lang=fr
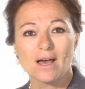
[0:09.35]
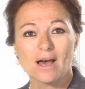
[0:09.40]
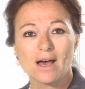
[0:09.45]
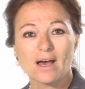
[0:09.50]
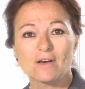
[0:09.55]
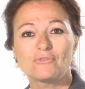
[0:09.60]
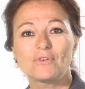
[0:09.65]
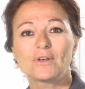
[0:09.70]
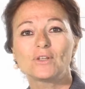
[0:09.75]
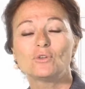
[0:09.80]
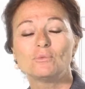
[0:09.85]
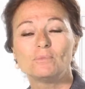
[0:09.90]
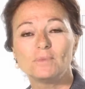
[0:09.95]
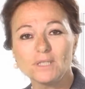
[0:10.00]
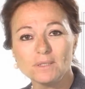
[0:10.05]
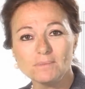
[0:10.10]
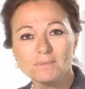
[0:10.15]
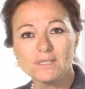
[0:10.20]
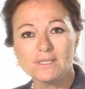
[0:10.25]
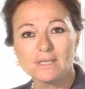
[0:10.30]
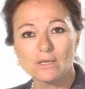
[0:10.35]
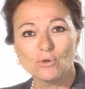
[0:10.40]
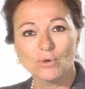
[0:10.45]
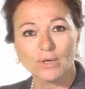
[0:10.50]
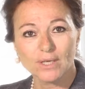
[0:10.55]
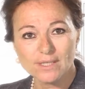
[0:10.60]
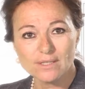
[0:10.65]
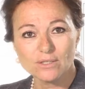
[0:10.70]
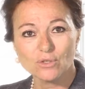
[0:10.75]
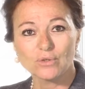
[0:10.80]
afin de minimiser le
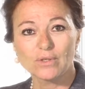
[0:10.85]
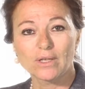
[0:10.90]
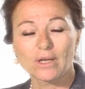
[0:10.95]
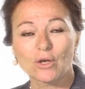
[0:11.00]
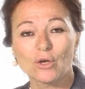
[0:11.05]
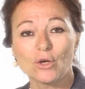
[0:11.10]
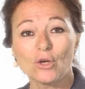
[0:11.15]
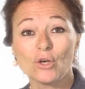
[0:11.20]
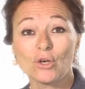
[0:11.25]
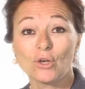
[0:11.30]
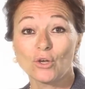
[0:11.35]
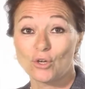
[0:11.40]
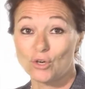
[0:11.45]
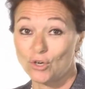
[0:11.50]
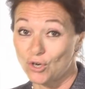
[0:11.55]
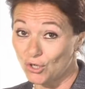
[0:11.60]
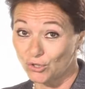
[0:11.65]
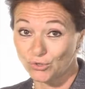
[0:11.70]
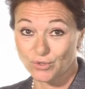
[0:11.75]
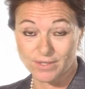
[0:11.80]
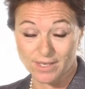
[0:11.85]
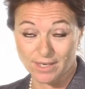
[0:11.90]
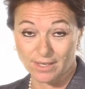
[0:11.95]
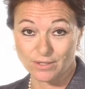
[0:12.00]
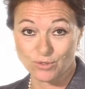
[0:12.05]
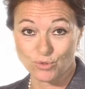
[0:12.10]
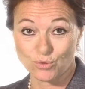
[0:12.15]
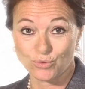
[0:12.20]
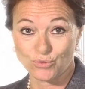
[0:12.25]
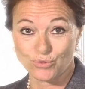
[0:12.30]
risque d'erreur lors de sa
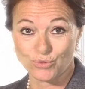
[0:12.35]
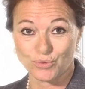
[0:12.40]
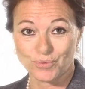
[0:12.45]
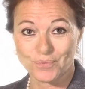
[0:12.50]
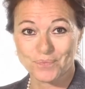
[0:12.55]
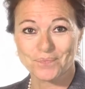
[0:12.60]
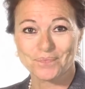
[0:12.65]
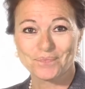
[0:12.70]
résolution.